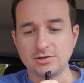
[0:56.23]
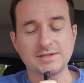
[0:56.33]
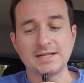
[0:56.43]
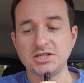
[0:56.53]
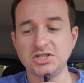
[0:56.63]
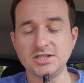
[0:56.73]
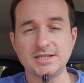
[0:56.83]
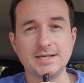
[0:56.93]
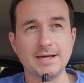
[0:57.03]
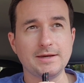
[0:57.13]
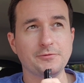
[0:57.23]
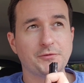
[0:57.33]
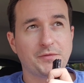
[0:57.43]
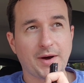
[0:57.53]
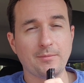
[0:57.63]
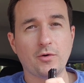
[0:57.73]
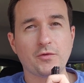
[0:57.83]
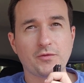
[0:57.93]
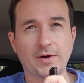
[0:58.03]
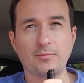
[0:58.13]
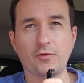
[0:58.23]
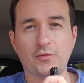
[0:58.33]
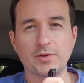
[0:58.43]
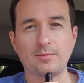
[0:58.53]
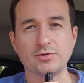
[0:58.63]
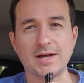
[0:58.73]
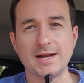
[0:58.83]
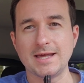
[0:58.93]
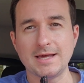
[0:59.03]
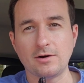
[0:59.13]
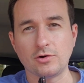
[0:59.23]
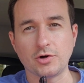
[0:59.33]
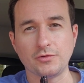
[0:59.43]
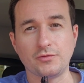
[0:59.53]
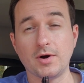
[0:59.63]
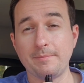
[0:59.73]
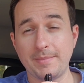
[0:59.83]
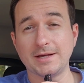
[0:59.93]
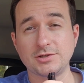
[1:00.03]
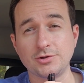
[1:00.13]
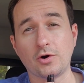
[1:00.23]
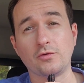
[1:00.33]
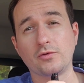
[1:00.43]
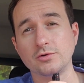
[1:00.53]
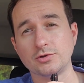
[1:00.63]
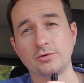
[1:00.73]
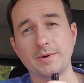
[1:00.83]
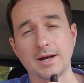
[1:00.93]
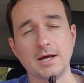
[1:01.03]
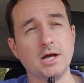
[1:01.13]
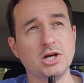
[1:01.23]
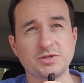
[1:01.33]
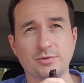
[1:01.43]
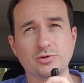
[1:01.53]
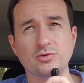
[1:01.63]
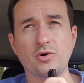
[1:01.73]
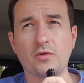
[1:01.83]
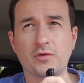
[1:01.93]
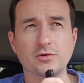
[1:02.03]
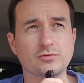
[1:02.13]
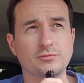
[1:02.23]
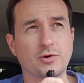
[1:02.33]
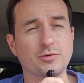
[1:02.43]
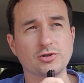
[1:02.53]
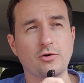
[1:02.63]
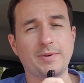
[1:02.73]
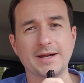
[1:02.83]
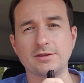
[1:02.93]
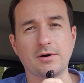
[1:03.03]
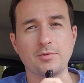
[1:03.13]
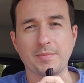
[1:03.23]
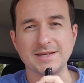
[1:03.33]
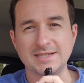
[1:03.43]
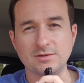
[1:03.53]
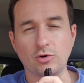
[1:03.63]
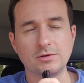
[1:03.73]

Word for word: C'est une stratégie qui est vraiment, vraiment fondamentale et encore une fois, personne en France n'en parle. Je pense qu'en France, on commencera à en parler dans à peu près six